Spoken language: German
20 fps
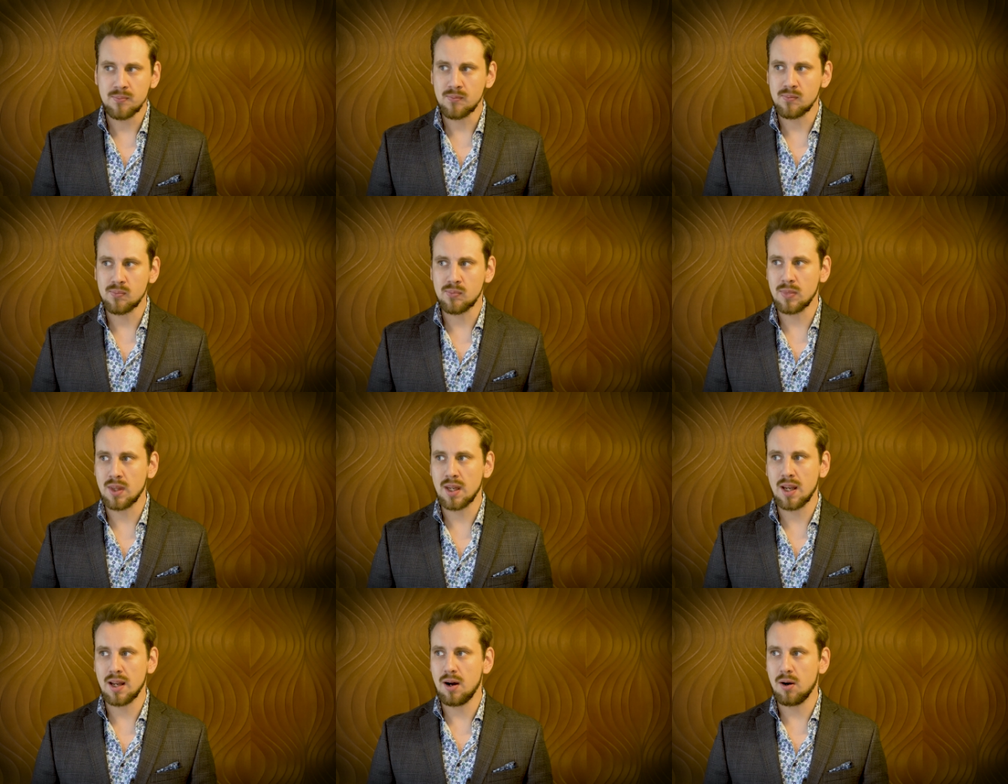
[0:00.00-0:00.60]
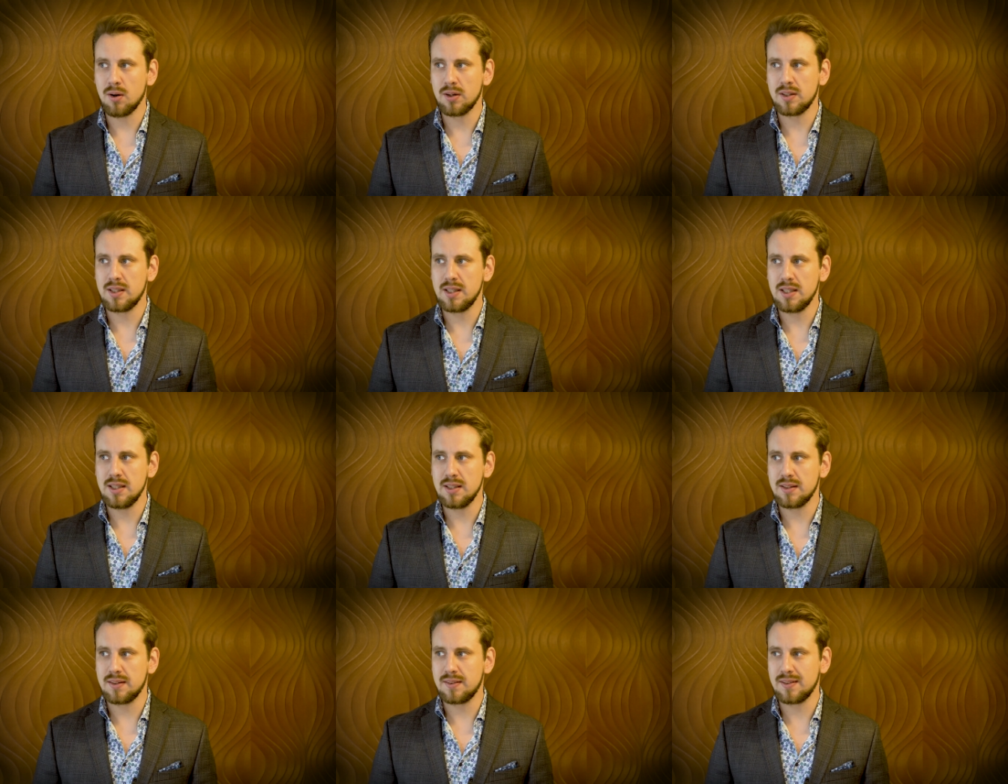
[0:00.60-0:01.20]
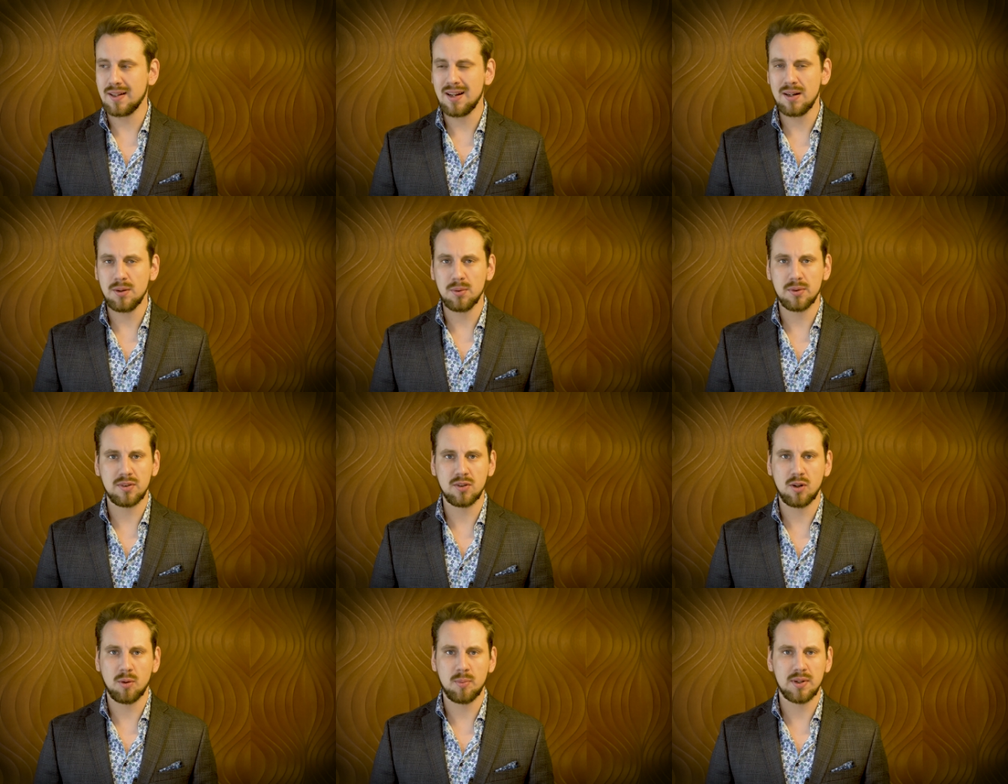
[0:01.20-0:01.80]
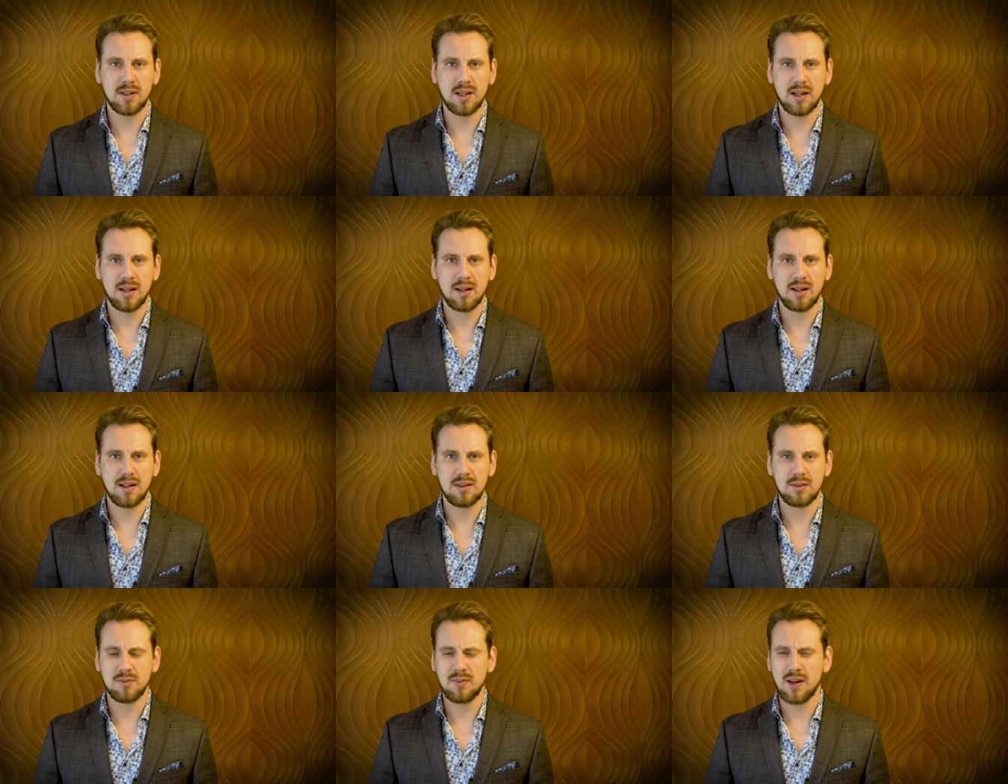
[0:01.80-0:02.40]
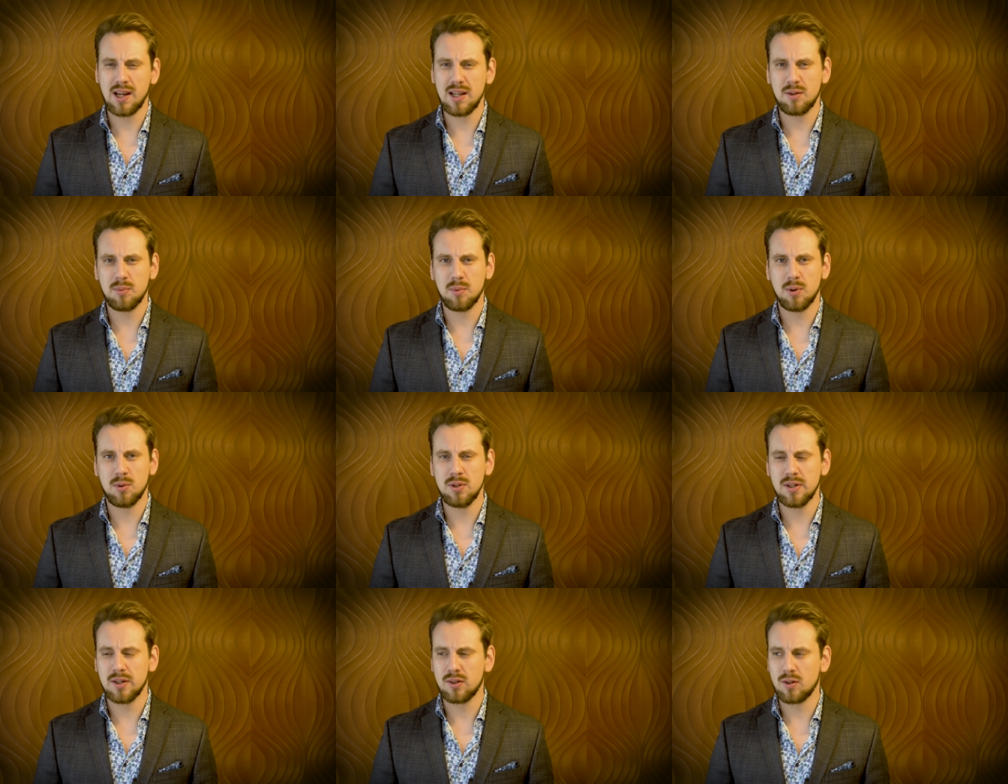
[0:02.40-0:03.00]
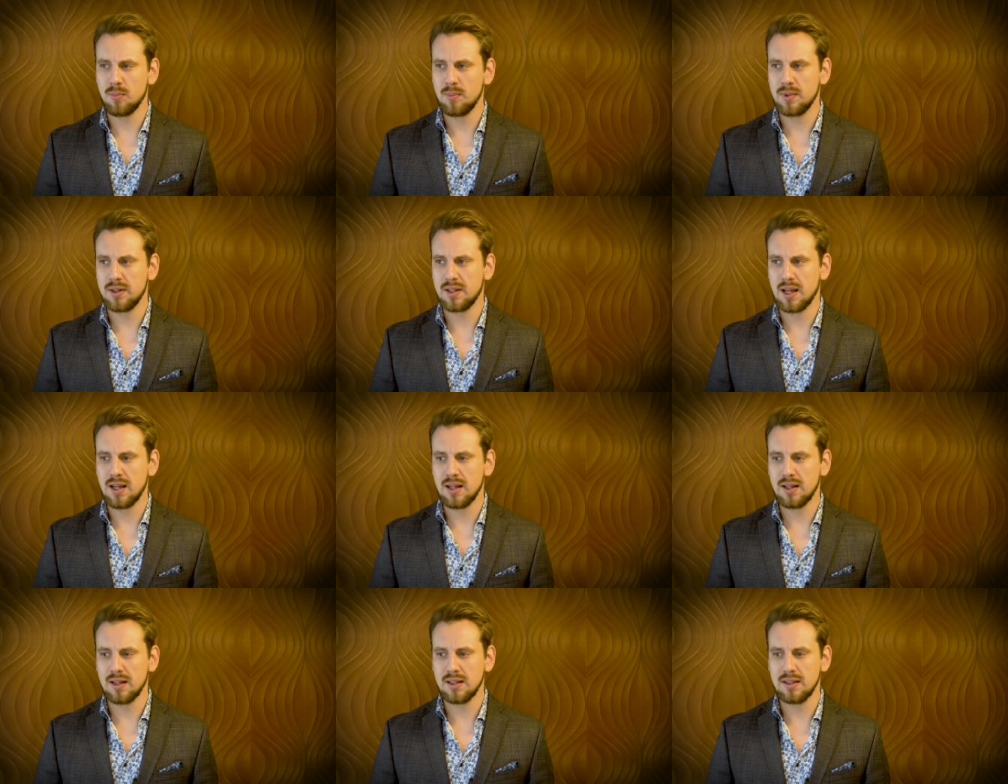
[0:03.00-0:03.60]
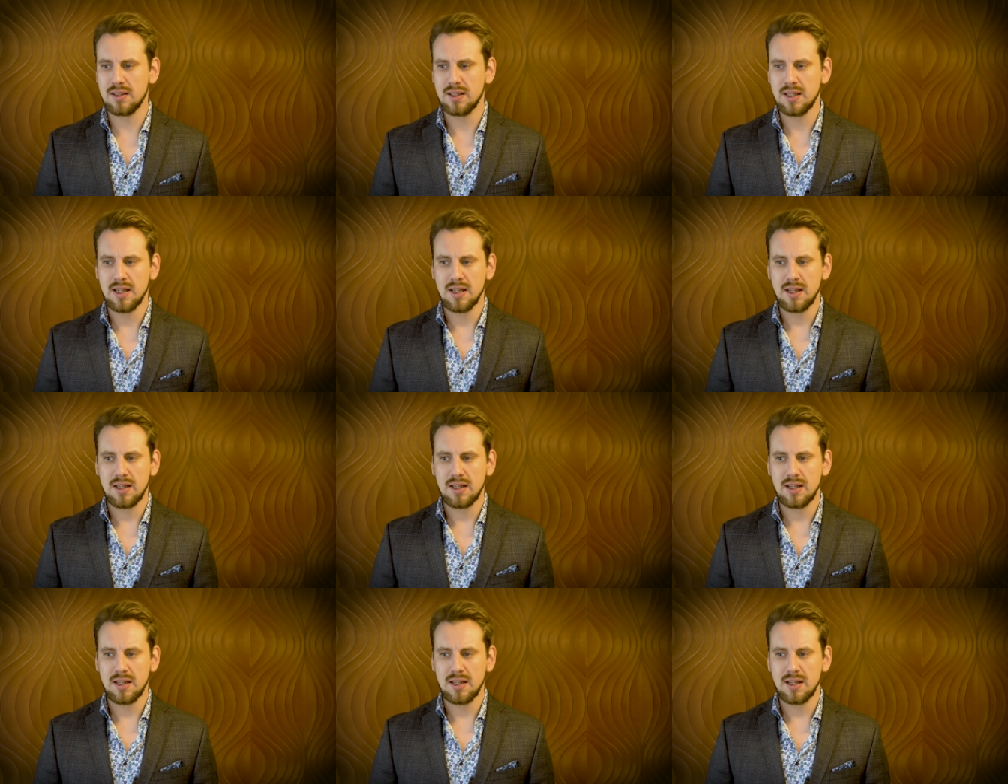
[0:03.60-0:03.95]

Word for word: Mm, auch die zahllosen Kommentare, also weit über 100 Kommentare,